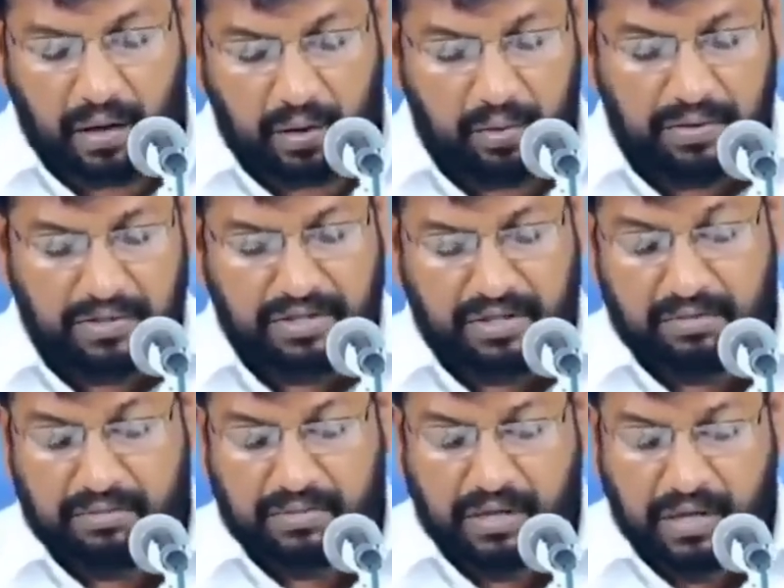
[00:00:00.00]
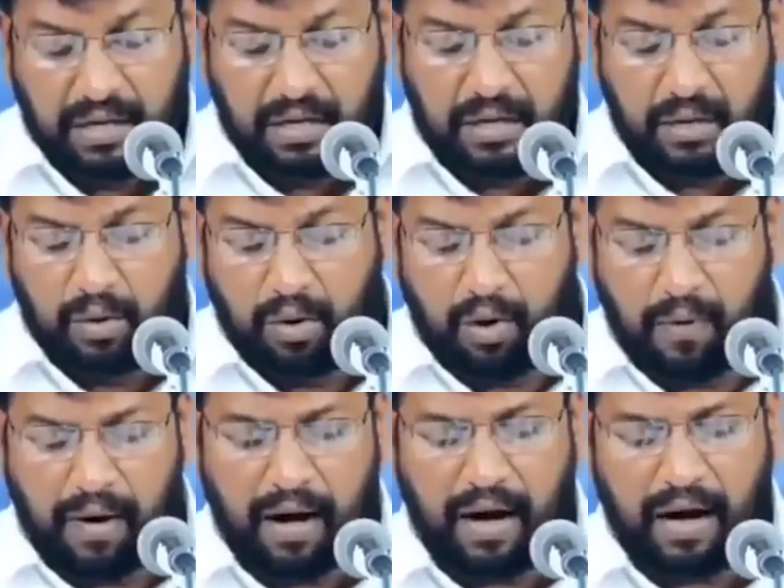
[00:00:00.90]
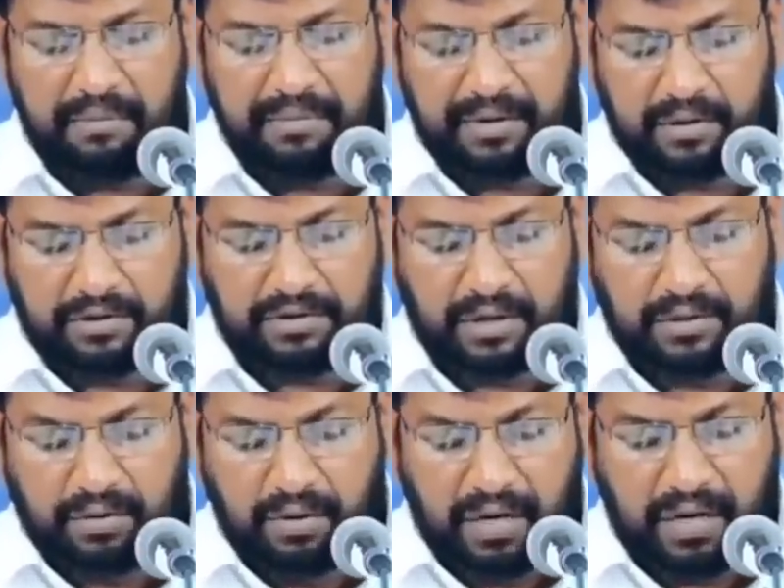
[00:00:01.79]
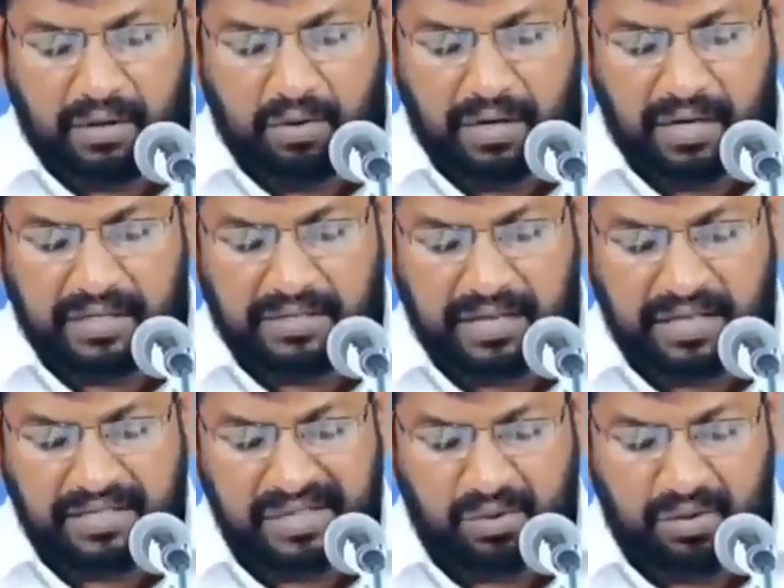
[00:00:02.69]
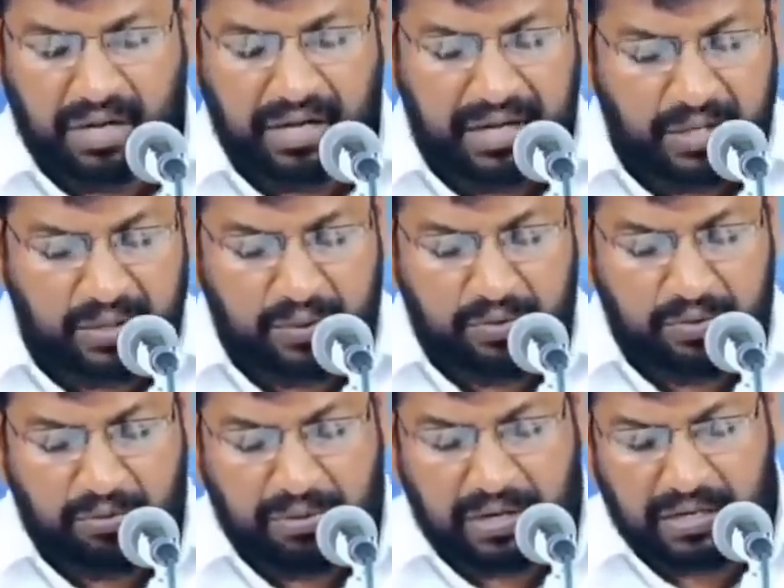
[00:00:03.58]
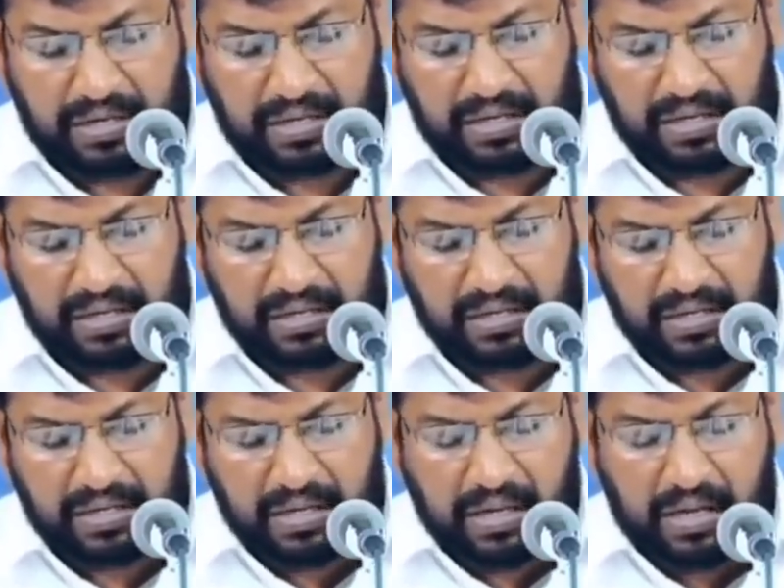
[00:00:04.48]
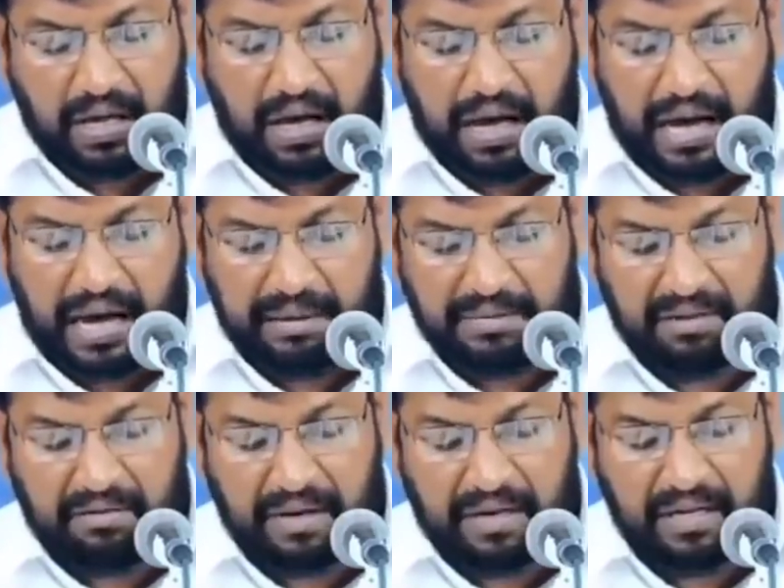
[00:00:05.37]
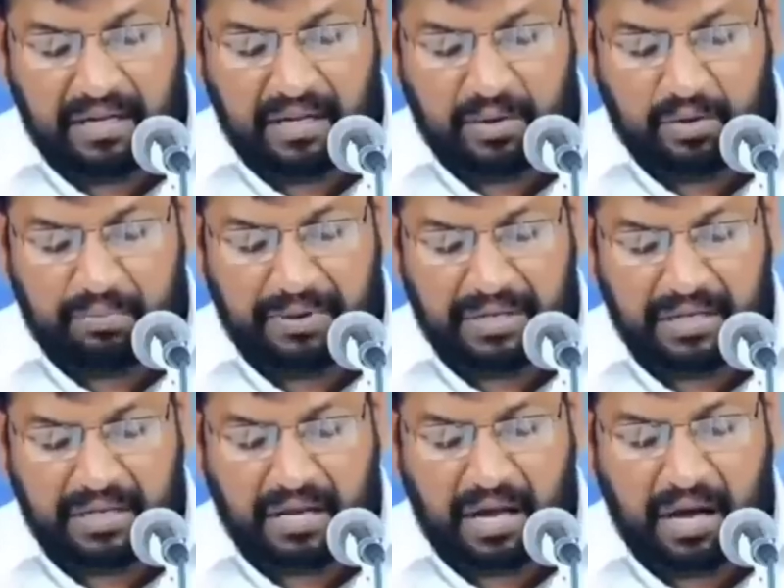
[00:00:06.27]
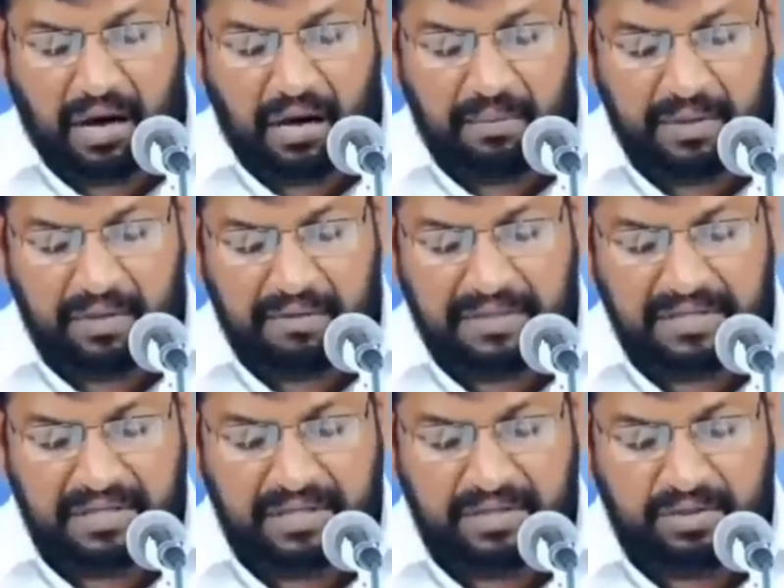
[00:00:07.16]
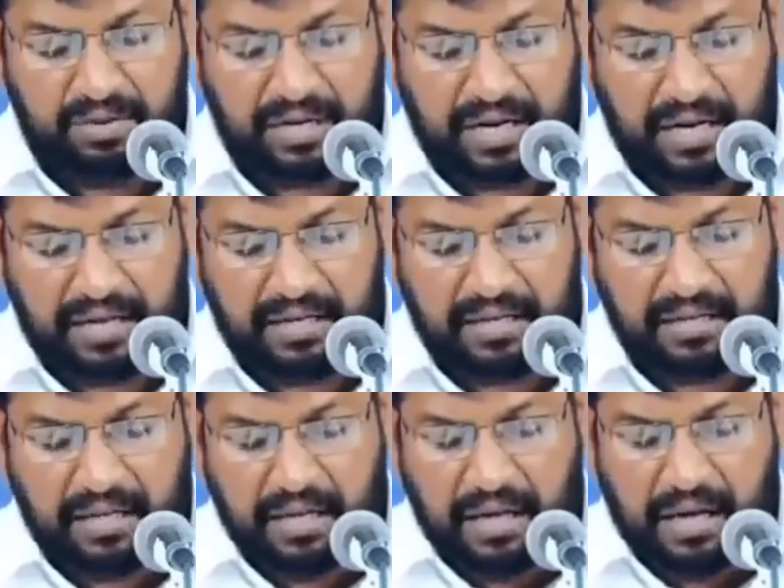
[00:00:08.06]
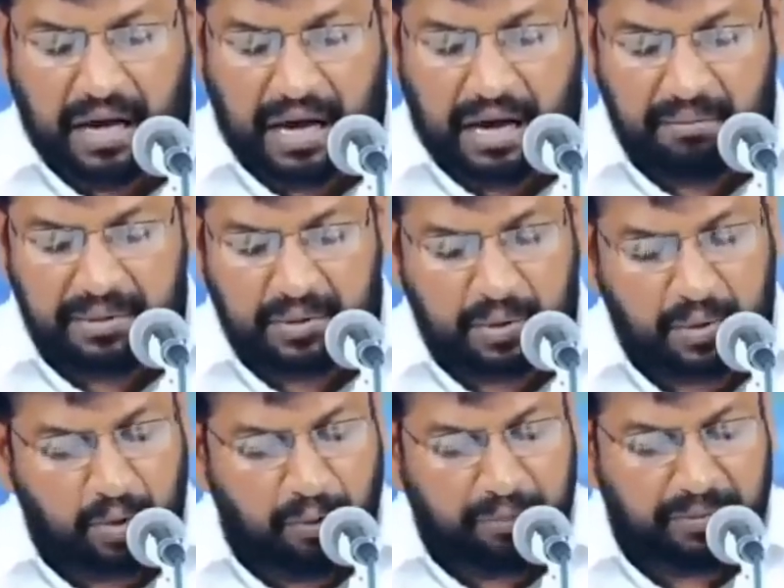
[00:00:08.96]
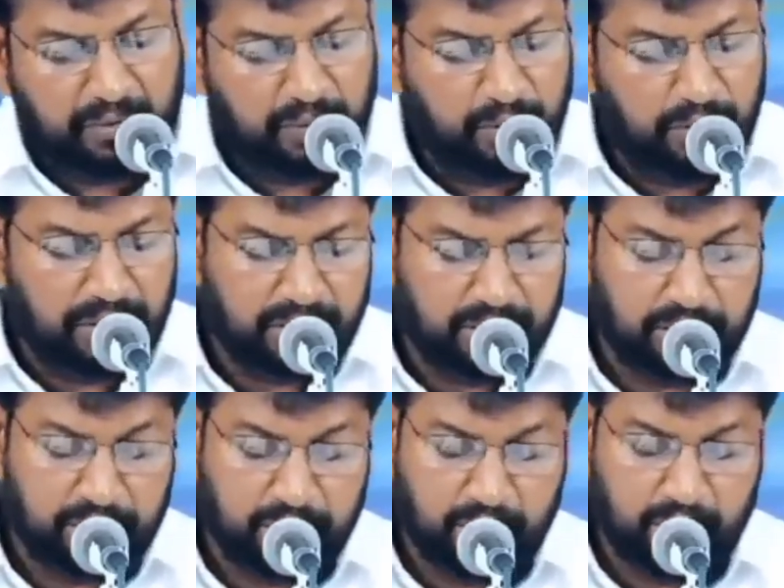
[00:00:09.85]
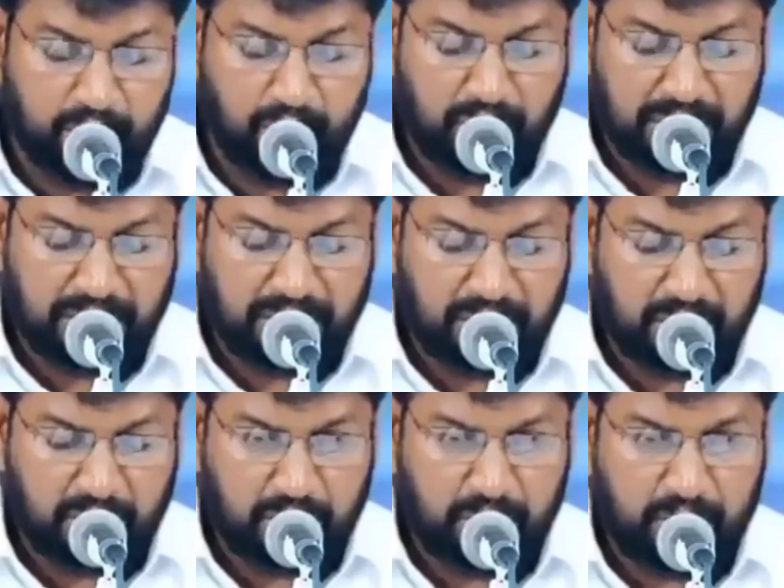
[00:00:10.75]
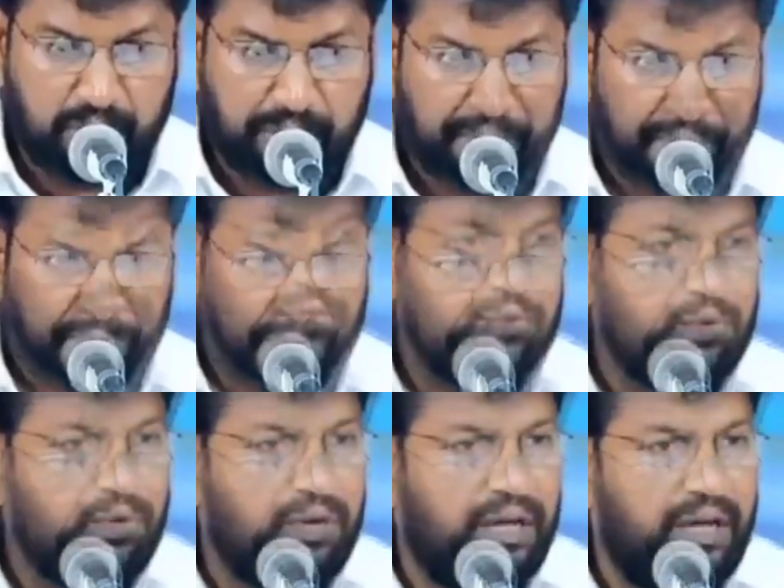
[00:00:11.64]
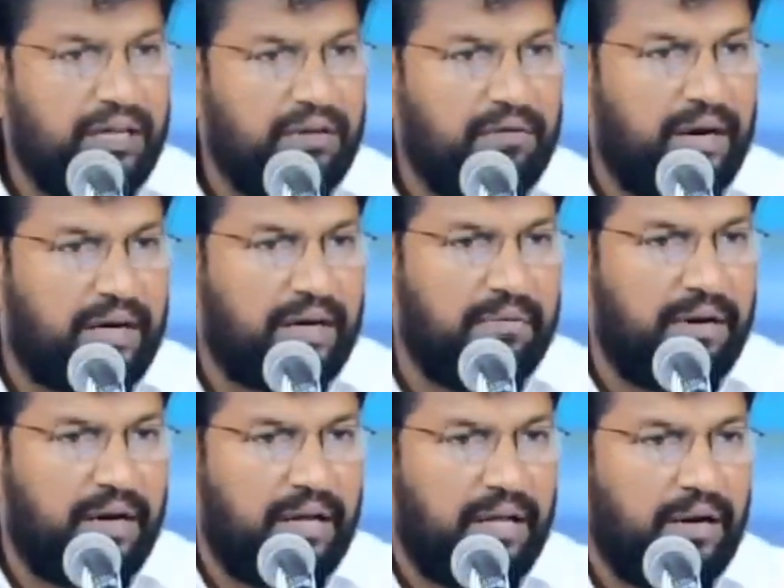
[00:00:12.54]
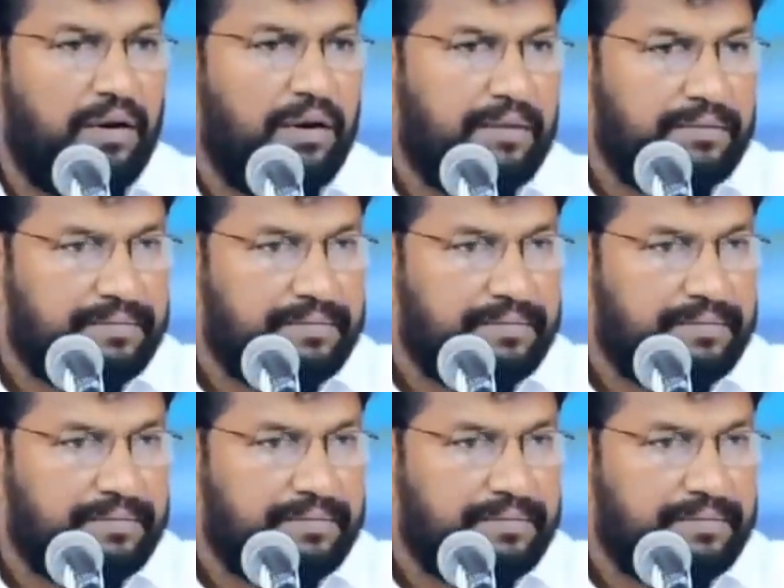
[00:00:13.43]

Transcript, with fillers: ఆరో వచనం యహోవా ఆమెకు సంతు లేకుండా చేసి ఉన్న హేతువును బట్టి ఆమె వైరియగు పెనిన్న ఆమెను విసిగించుటకాయి ఆమెకు కోపము పుట్టించుచు వచ్చెను ఇప్పుడు చదువుకున్న ఈ వాక్య భాగంలో